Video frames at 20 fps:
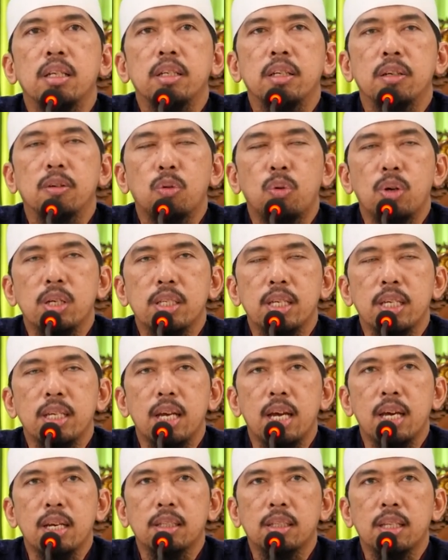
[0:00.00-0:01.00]

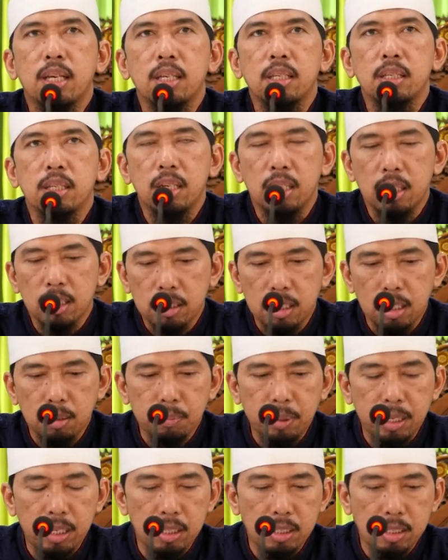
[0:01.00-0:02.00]
dikuasai hartanya
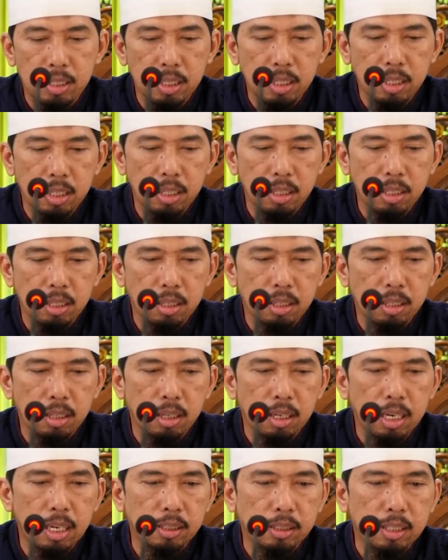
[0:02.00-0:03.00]
tanpa izin,
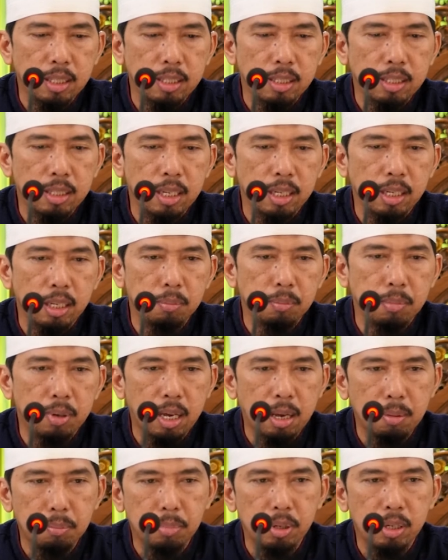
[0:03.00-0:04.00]
lantas dia ingin
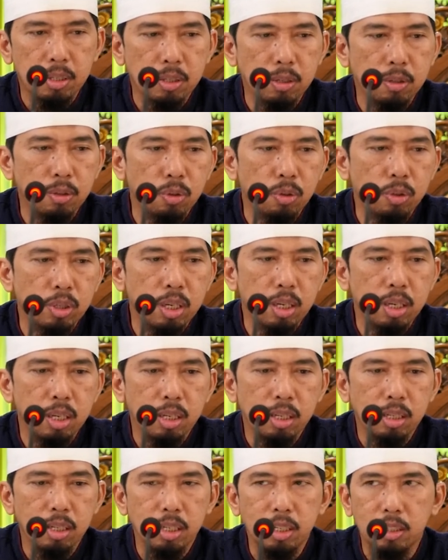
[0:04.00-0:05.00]
mengambil
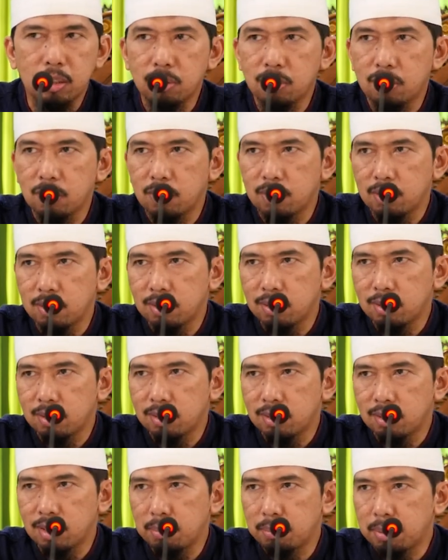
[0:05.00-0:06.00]
seluruhnya, itu
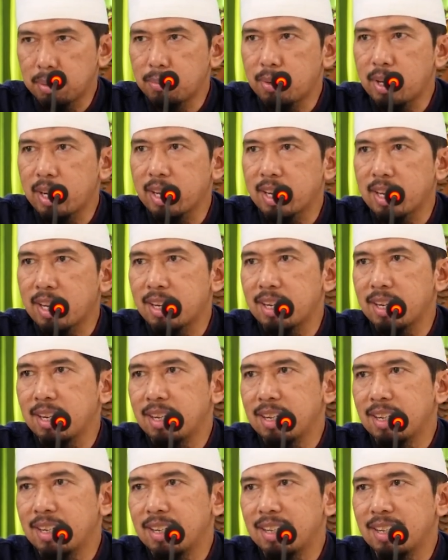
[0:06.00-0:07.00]

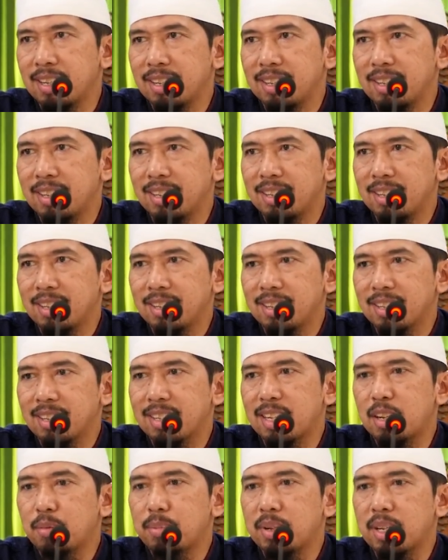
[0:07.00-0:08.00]
diperbolehkan.
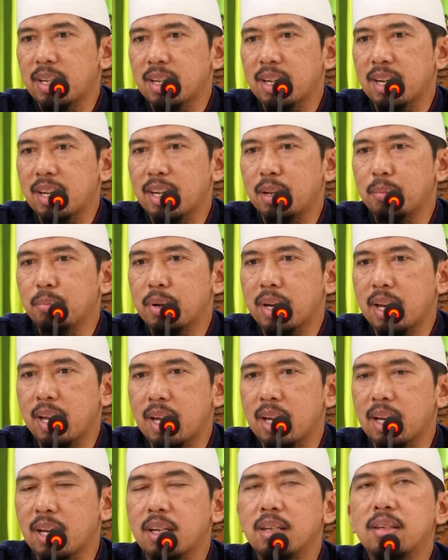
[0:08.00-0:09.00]
Kenapa? Karena yang
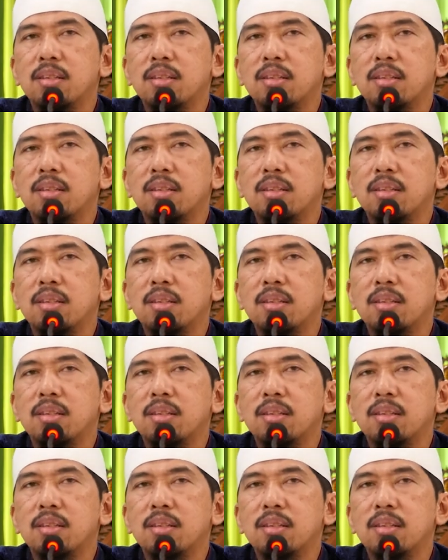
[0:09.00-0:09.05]
berhak